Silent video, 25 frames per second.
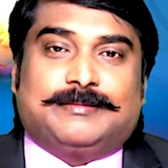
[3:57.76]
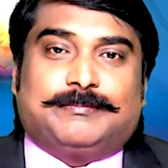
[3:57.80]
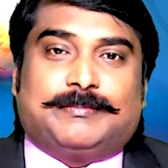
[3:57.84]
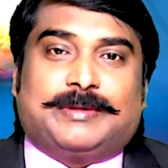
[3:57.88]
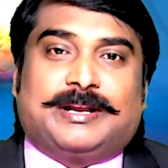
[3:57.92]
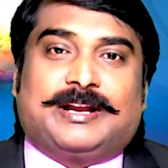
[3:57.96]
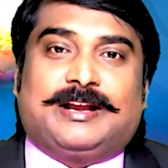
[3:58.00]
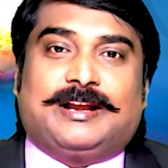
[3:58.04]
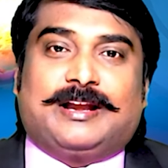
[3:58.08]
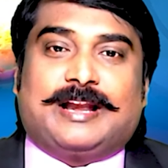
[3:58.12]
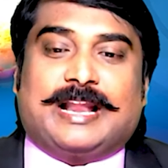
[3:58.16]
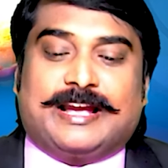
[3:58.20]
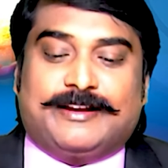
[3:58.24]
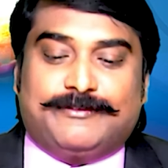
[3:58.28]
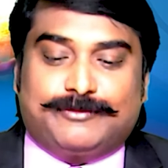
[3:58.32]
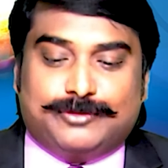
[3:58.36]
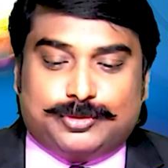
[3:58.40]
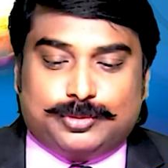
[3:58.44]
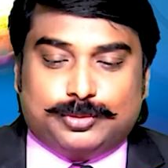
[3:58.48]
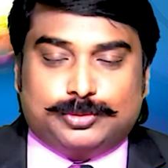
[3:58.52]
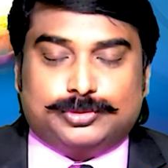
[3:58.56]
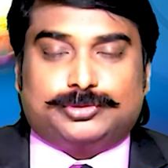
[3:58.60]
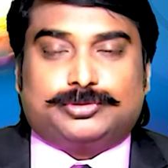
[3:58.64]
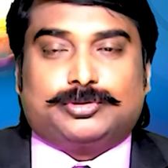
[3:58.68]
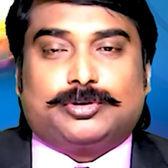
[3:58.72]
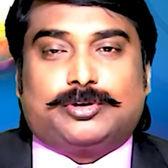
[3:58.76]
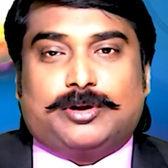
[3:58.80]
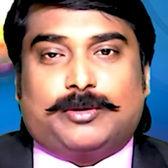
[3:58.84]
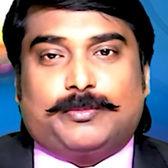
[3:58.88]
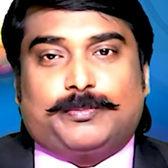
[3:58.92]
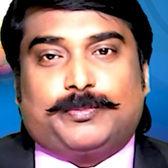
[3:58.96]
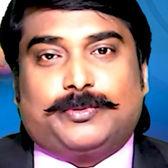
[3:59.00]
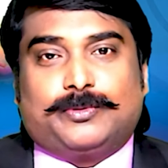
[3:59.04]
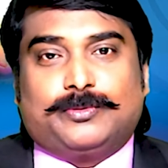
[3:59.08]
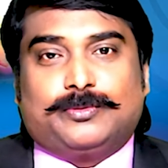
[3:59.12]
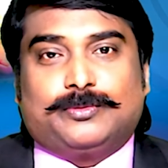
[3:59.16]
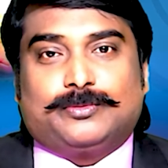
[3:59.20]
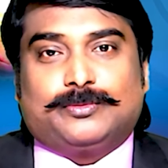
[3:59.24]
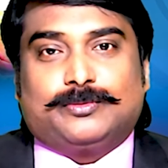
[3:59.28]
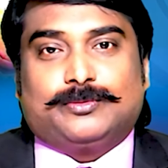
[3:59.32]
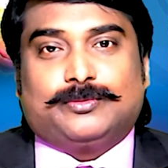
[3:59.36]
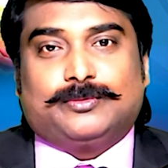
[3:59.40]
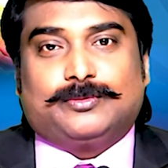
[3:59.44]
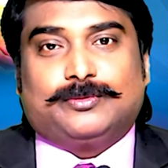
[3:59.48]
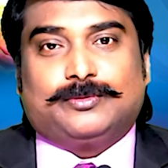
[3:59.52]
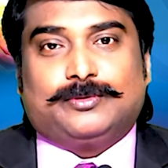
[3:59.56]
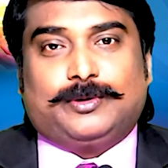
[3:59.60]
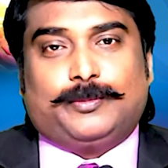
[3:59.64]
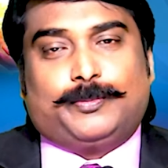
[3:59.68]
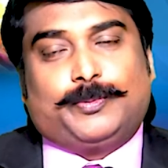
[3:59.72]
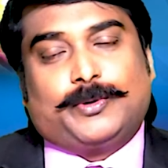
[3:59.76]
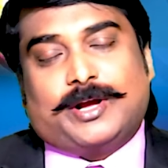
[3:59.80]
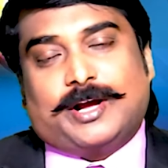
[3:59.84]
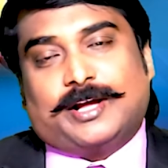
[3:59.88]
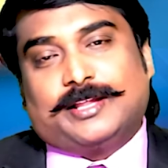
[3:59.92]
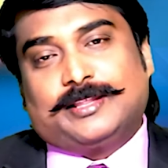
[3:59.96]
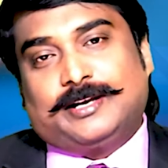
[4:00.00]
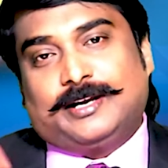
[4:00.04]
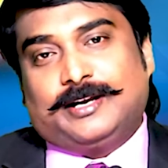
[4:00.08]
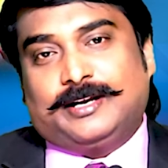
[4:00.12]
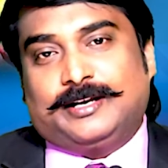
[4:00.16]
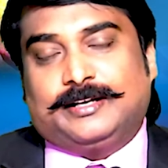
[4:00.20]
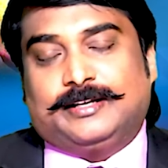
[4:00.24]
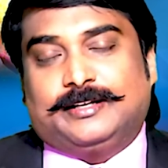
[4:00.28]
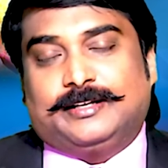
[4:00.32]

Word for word: మనం లైవ్ చూస్తున్నప్పుడు ఇప్పుడు కాదులండి